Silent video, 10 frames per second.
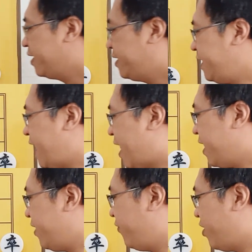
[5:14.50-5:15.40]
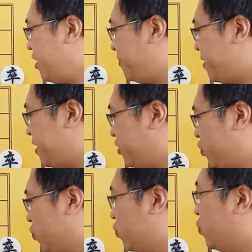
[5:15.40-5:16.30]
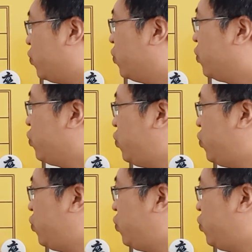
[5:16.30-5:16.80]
人家黑方一平卒，